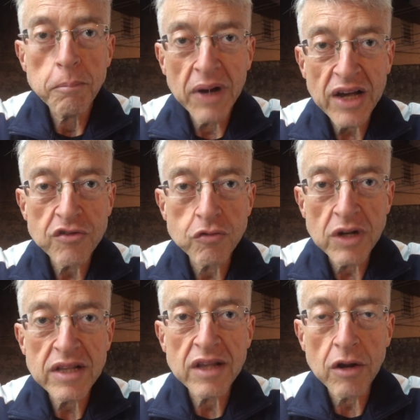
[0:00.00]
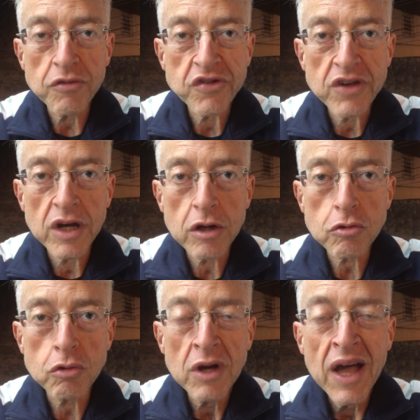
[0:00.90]
mais um lateral
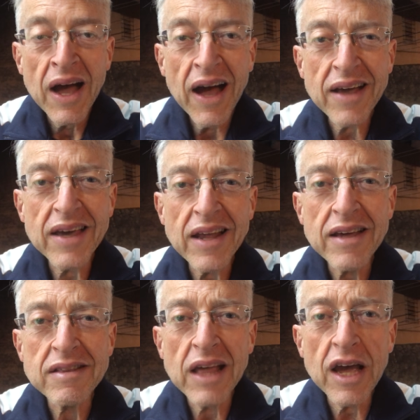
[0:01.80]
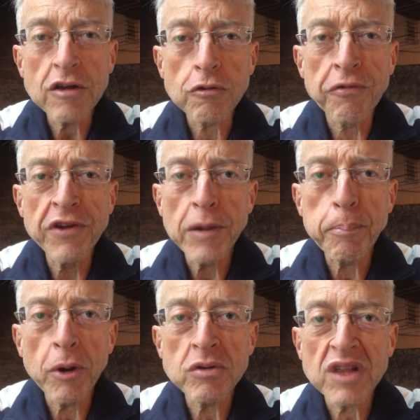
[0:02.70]
esquerdo. Aquela ideia do
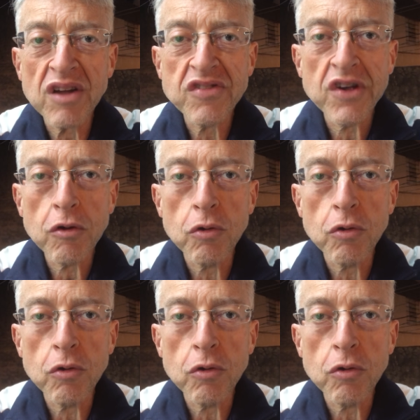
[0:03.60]
Filipão em trazer